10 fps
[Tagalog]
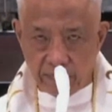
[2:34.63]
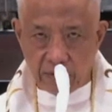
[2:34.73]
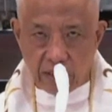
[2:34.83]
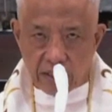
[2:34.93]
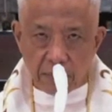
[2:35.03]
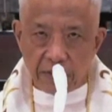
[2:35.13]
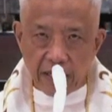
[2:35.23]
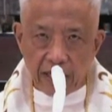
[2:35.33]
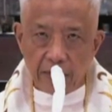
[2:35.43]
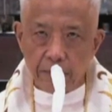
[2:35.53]
Sabi
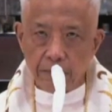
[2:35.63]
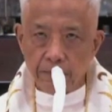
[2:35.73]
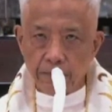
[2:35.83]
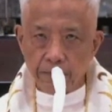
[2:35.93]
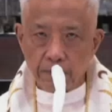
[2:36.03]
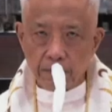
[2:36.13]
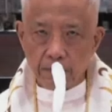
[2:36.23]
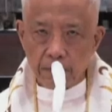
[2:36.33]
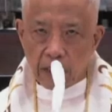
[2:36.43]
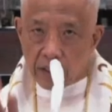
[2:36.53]
niya,
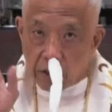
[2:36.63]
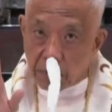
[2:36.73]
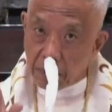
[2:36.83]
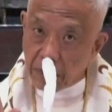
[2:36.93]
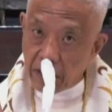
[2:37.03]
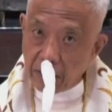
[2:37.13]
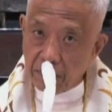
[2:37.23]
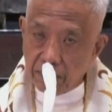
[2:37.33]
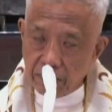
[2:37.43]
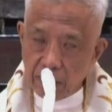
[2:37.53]
the human being
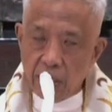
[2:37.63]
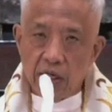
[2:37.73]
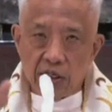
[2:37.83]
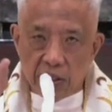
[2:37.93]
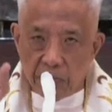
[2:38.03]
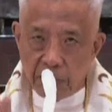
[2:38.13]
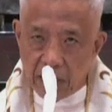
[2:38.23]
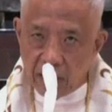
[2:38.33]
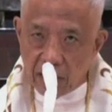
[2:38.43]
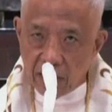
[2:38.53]
is a
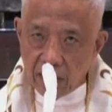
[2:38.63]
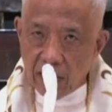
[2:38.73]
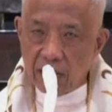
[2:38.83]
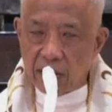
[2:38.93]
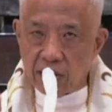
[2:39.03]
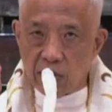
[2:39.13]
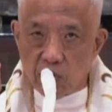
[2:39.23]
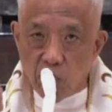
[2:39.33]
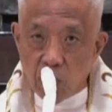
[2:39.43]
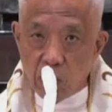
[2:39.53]
being that is
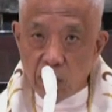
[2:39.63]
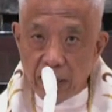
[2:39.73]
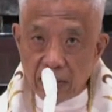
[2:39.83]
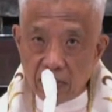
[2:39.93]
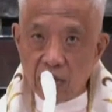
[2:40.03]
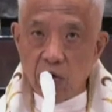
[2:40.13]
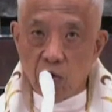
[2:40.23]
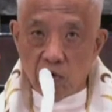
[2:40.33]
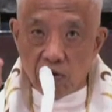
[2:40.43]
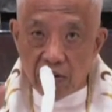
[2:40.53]
always
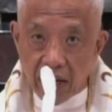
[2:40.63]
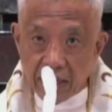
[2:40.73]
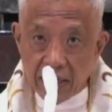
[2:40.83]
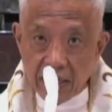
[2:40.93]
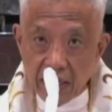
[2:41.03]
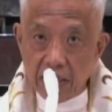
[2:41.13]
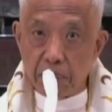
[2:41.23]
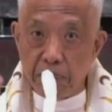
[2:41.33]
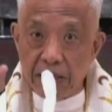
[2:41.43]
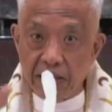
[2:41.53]
already
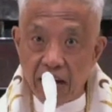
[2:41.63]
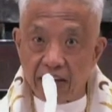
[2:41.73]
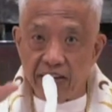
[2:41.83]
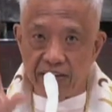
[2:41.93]
beyond.